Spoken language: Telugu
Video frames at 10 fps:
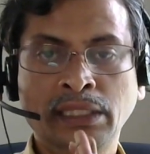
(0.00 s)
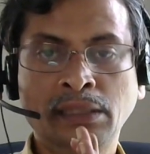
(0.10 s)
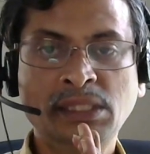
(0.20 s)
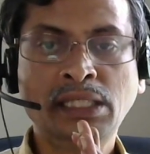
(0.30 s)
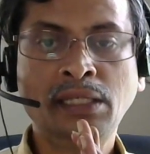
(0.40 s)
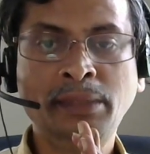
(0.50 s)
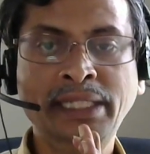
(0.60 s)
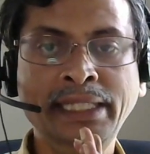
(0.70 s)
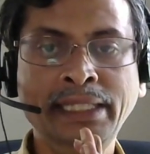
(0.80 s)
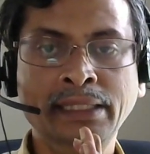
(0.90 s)
నమస్కారం
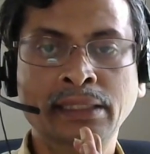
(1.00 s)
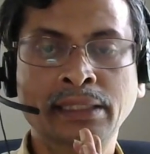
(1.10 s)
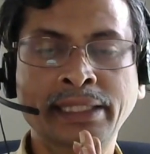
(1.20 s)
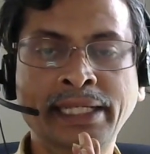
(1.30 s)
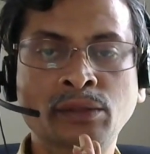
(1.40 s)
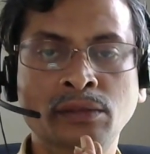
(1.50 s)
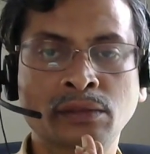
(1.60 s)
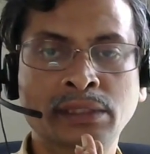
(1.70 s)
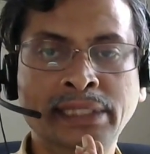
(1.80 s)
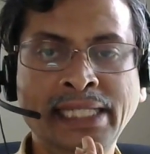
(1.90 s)
అండి నేను
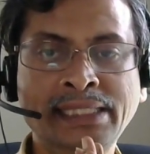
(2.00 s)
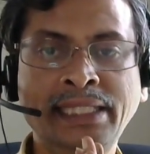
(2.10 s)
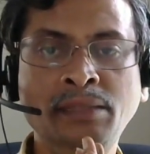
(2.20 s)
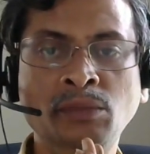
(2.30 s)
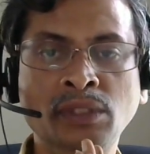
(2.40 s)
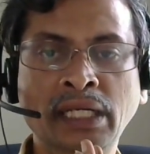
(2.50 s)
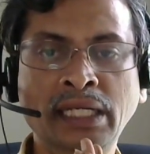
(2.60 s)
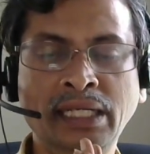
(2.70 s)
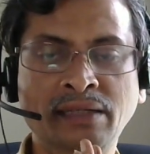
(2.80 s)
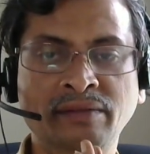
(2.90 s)
శాస్త్రీయ మునగాల
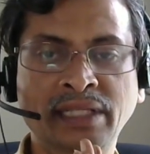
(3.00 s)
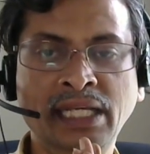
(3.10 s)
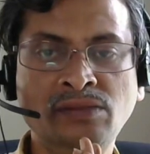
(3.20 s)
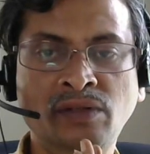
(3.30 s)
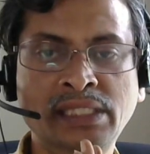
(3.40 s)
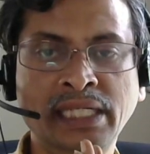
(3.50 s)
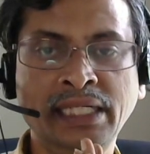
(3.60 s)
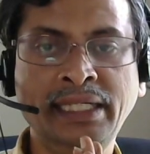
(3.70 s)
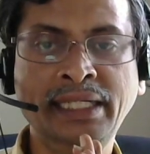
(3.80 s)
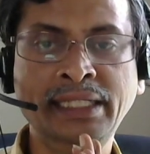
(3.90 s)
వేదాస్ వాల్
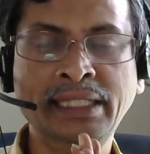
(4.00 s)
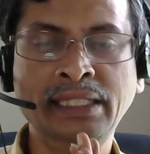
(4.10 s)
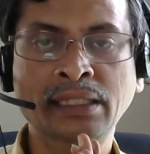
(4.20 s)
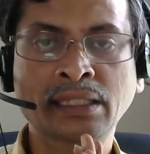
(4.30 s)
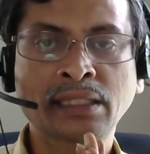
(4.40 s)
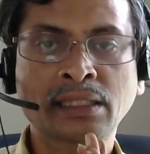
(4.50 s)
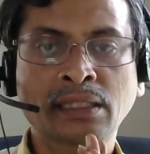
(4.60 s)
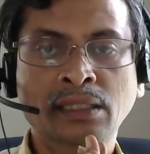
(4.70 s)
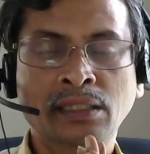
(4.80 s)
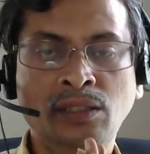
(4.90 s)
సెక్రటరీని
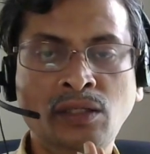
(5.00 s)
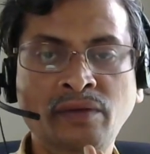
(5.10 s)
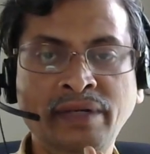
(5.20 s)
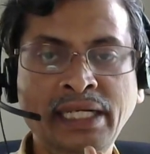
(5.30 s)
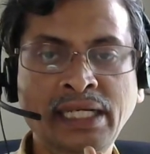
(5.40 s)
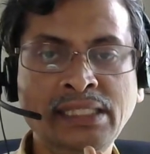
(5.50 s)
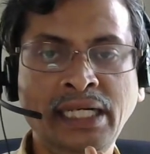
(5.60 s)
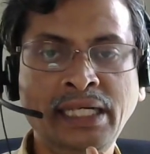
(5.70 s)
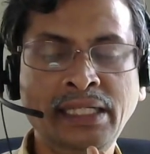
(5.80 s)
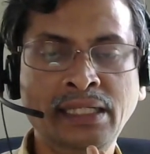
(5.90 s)
డాక్టర్ వెంకట
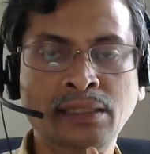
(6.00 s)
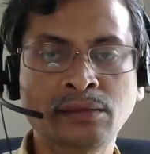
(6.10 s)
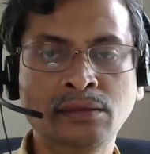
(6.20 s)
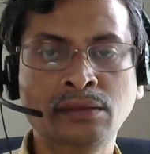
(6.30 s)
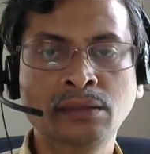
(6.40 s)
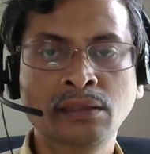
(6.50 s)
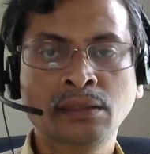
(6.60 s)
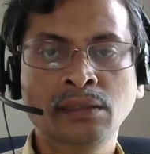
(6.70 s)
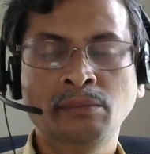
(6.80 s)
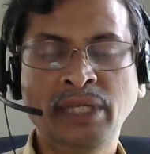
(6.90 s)
చాగంటి గారు
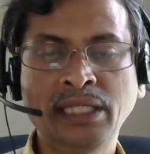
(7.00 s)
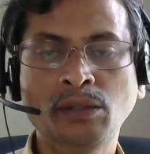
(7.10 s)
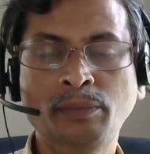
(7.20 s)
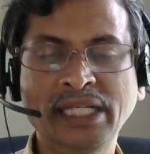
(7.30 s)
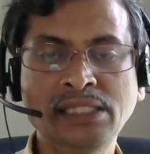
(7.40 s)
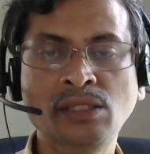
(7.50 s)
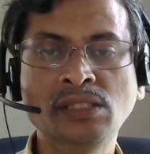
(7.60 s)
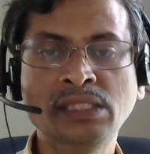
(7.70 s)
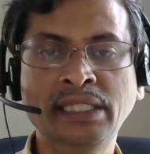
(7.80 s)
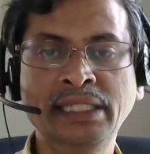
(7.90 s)
మనకు ఒక ప్రశ్న
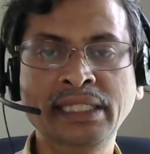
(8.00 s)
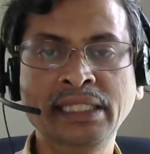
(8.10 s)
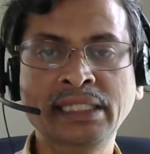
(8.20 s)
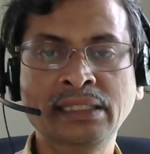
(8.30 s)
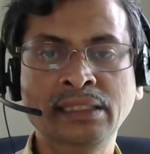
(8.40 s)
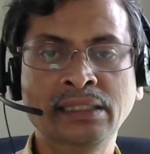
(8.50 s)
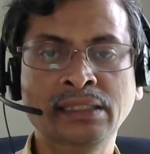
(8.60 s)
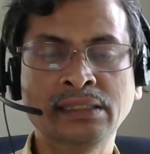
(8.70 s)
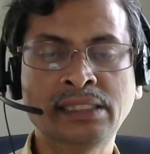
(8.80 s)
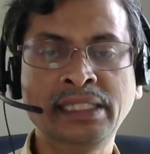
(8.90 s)
వచ్చిందండి ఈయన
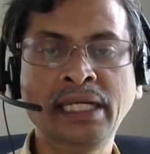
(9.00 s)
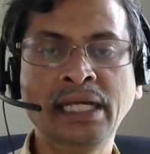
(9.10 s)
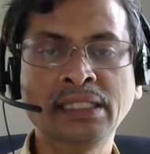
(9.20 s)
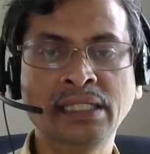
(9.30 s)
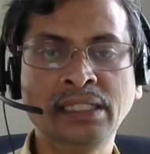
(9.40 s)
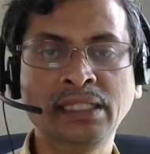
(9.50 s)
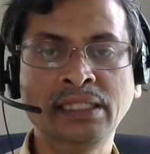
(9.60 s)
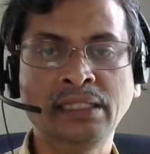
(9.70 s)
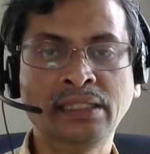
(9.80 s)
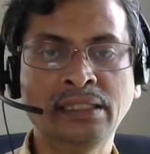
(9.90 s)
శ్రీకాంత్ అని
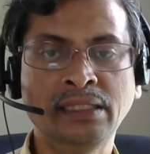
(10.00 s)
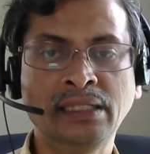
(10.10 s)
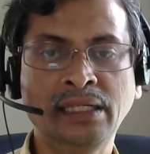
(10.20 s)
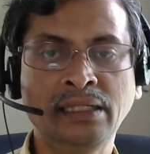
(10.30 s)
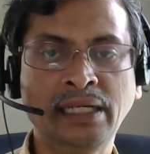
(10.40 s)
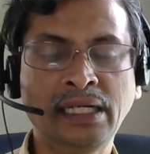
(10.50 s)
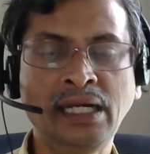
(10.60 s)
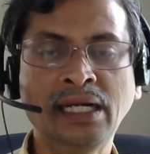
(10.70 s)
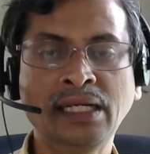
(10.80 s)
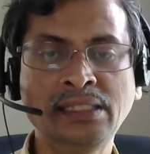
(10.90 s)
ఇక్కడ
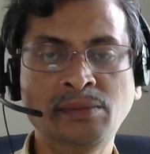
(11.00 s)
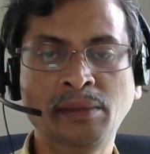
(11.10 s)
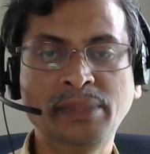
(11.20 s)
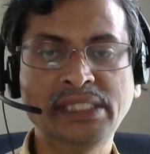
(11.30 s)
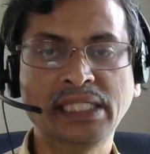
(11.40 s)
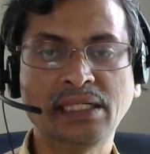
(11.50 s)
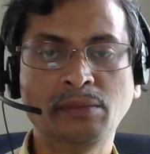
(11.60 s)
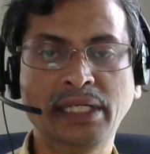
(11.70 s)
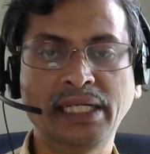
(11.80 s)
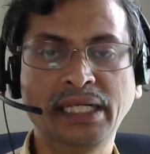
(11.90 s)
అట్లాంటా నుంచి
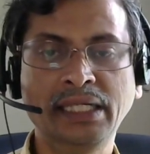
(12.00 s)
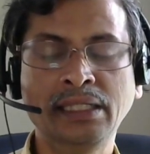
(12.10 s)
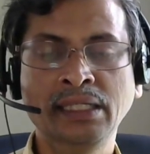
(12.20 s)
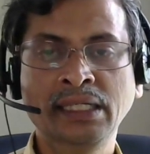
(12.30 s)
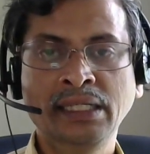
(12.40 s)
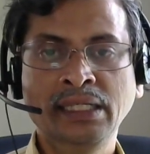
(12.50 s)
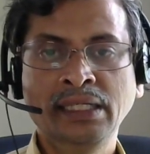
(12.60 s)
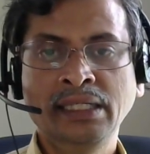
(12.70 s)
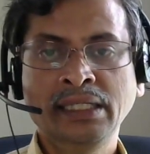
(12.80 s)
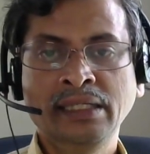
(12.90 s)
పంపించారనమాట
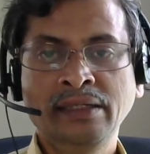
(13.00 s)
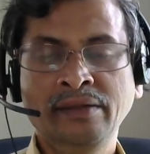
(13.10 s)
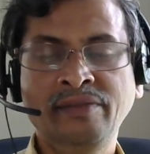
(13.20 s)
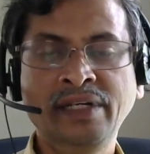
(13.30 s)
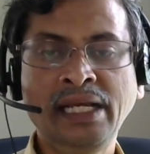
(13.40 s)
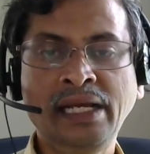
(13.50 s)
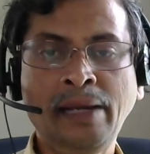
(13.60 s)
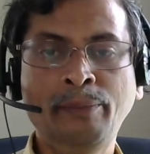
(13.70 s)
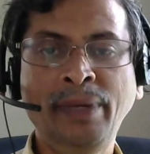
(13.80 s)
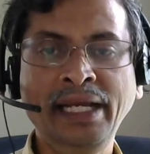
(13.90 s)
వీళ్ళ
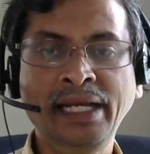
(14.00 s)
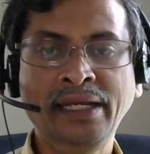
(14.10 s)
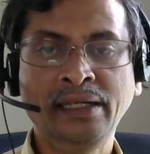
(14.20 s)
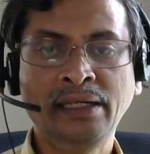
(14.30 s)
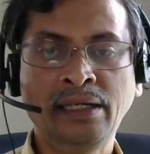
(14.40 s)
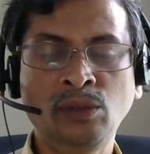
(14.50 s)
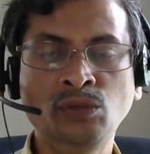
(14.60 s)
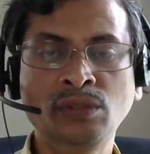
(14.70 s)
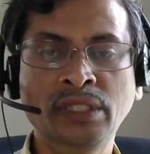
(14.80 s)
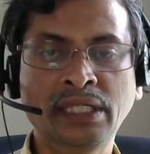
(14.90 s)
అబ్బాయి
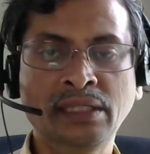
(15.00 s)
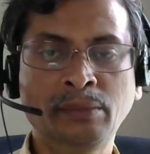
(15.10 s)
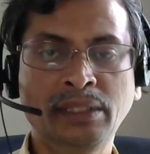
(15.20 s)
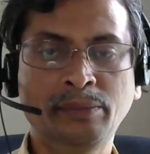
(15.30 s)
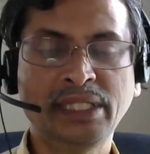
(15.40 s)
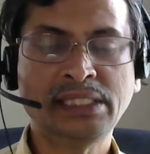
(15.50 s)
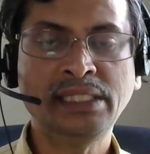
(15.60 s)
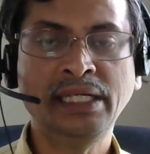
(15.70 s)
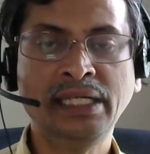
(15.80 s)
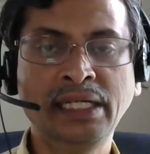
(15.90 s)
అడుగుతున్నట్టు అనమాట
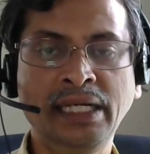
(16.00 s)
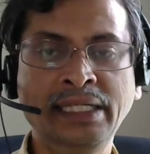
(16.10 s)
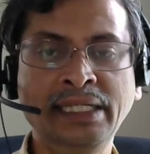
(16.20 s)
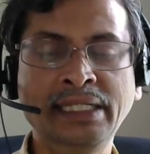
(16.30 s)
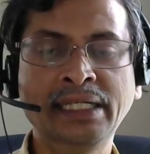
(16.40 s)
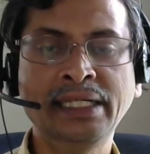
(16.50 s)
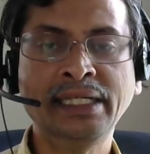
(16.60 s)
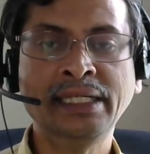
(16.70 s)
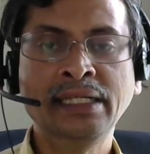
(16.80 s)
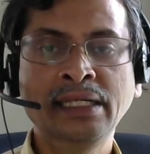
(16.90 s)
ప్రశ్న ఆయన ఏంటంటే
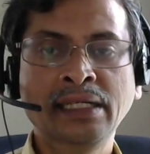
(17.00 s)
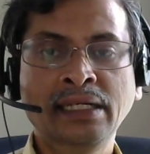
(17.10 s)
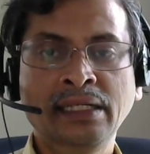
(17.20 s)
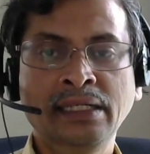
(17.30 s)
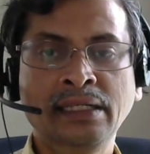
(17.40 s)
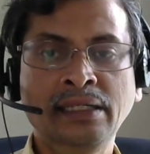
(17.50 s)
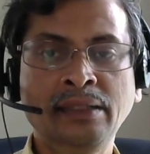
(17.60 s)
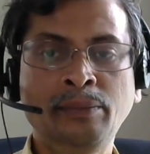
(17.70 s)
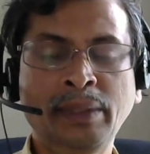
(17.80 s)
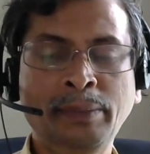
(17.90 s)

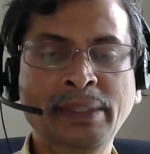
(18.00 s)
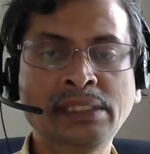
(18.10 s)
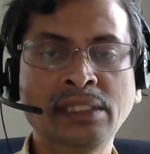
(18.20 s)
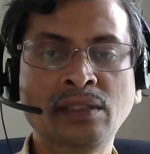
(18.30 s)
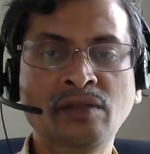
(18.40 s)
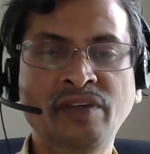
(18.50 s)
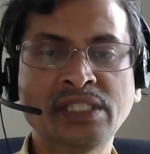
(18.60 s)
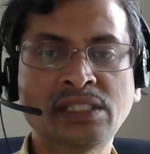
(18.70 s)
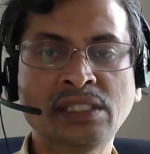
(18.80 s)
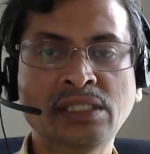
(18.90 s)
ఈ ప్రపంచంలో
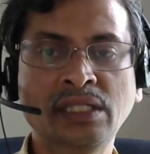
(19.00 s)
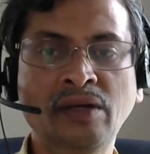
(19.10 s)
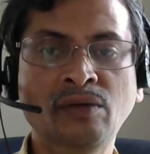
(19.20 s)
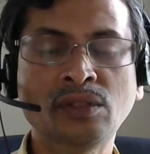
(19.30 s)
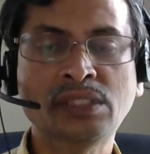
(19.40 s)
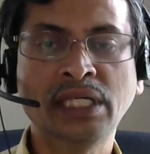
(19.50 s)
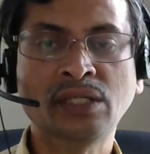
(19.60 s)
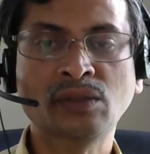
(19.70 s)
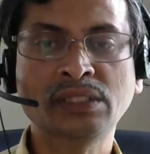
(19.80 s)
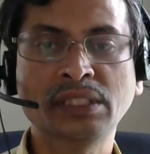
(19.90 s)
ఫస్ట్ అసలు ఎవరు
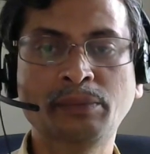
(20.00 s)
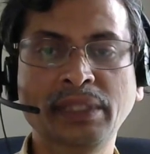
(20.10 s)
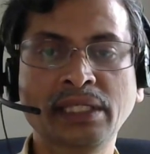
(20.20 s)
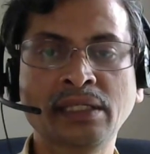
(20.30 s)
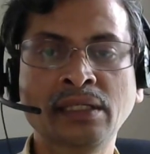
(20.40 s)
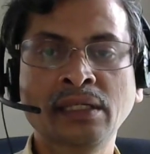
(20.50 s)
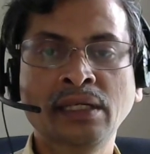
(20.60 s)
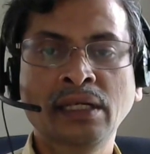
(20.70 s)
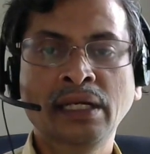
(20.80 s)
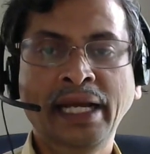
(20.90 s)
వచ్చారు అని చెప్పి
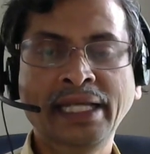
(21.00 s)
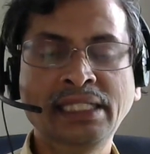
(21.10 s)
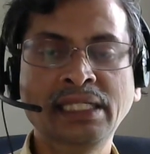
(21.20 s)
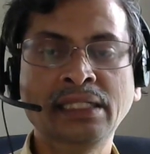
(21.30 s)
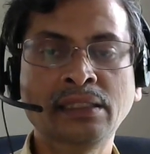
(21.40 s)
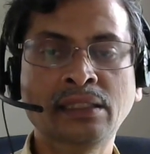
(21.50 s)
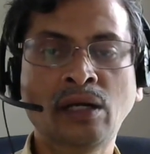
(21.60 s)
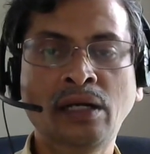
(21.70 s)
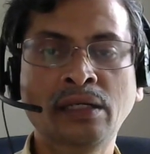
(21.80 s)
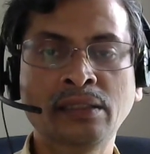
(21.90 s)
అయితే ఈయన గా